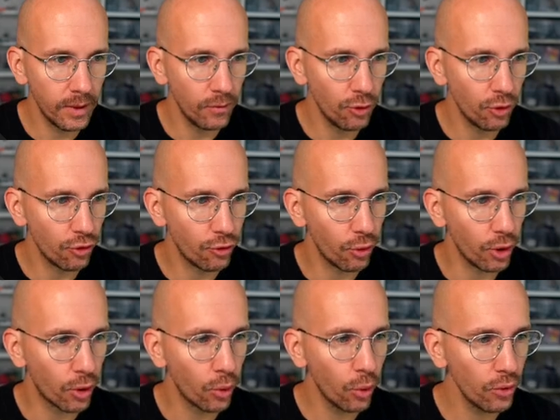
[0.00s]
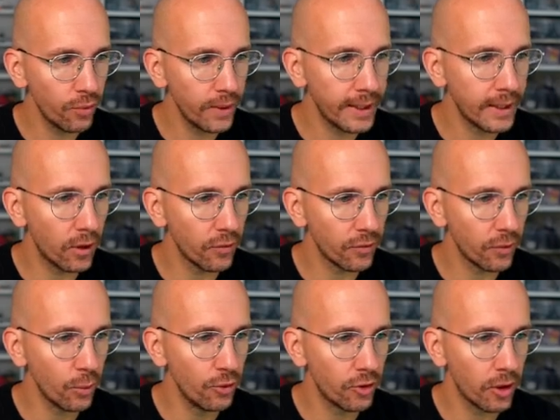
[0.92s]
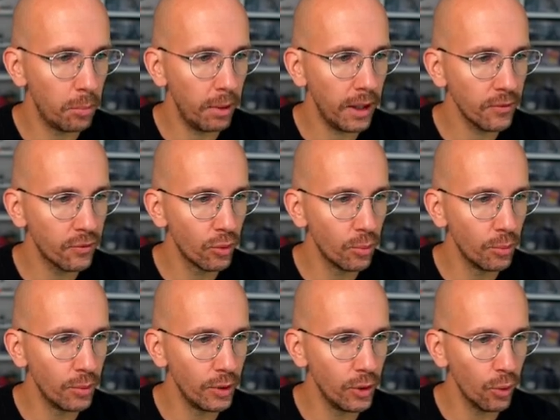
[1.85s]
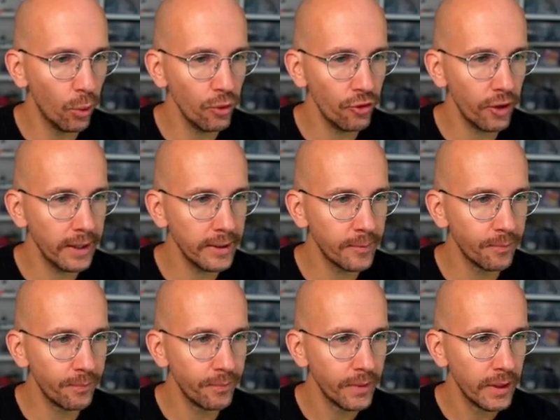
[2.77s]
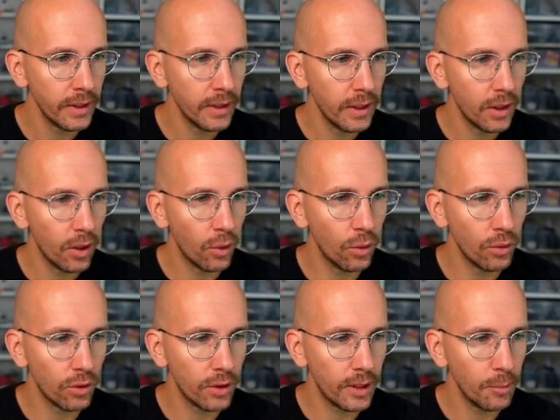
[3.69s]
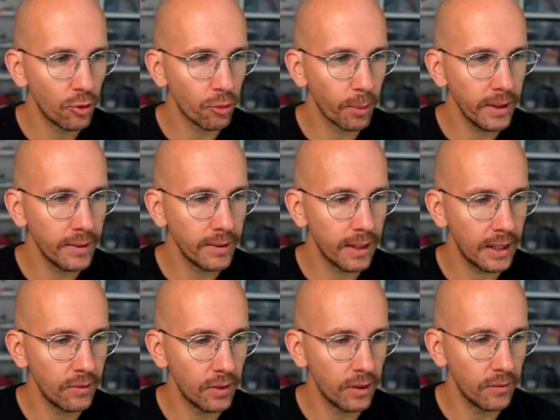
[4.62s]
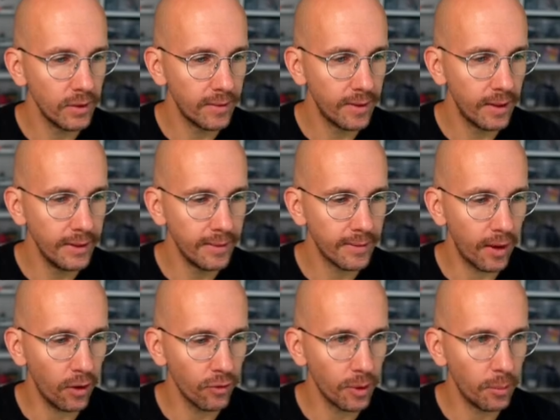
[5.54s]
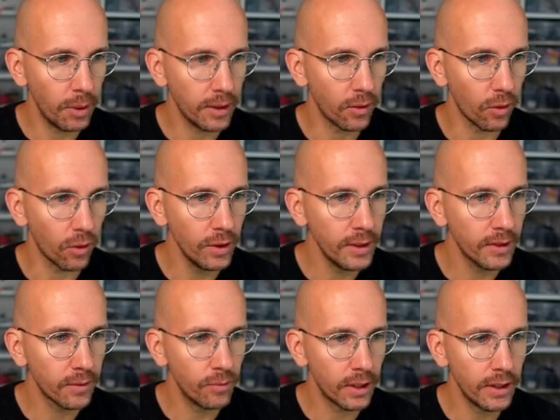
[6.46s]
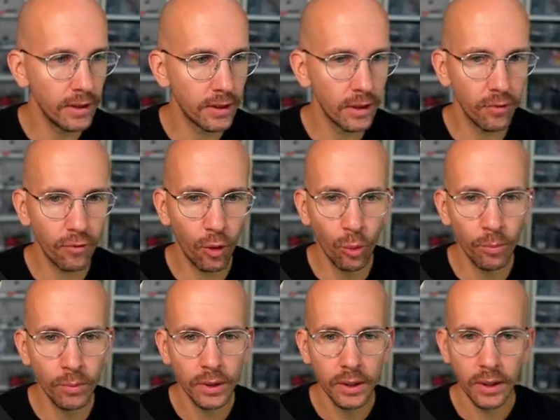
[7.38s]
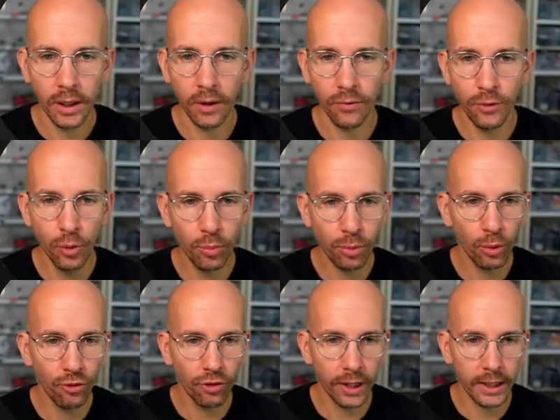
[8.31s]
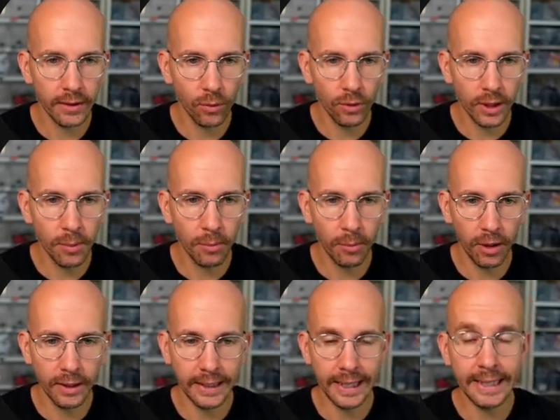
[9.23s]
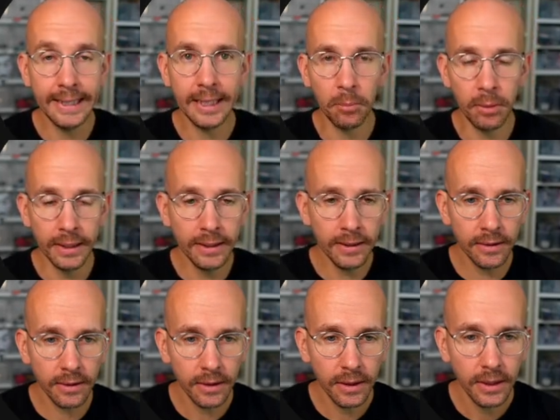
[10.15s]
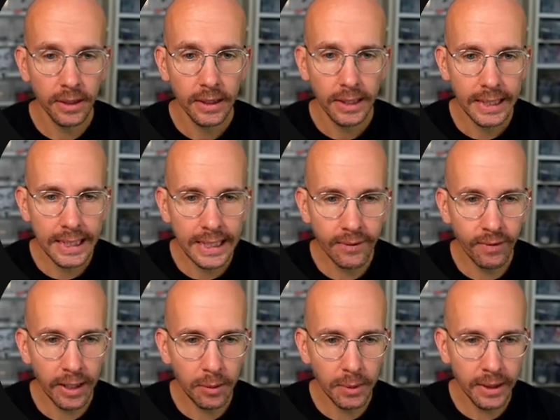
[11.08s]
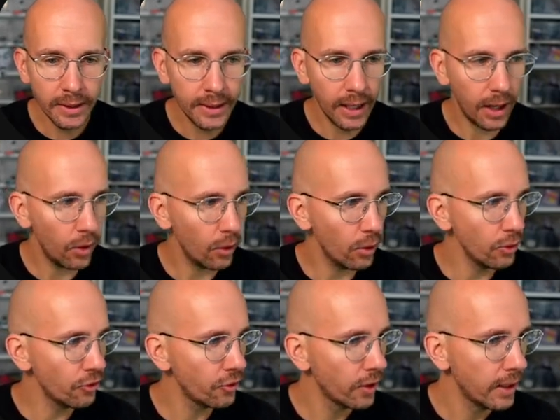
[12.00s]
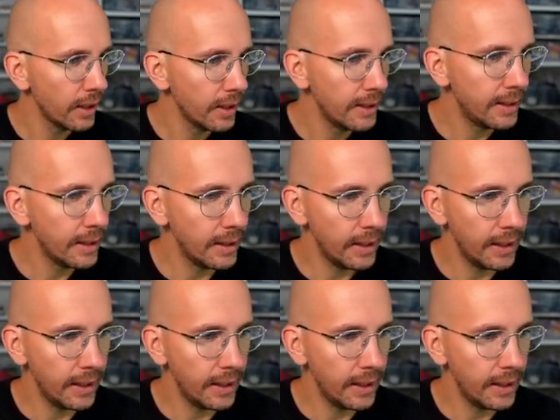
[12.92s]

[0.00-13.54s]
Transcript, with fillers: wieder Visual Studio Code. Wir gehen auf unser Plattform.io-Zeichen und dementsprechend entweder wird es hier links aufgeblendet oder nicht. Wir klicken Button auf Home, auf New Project und geben wir mal ein LED Blink. Ich wähle mir hier aus den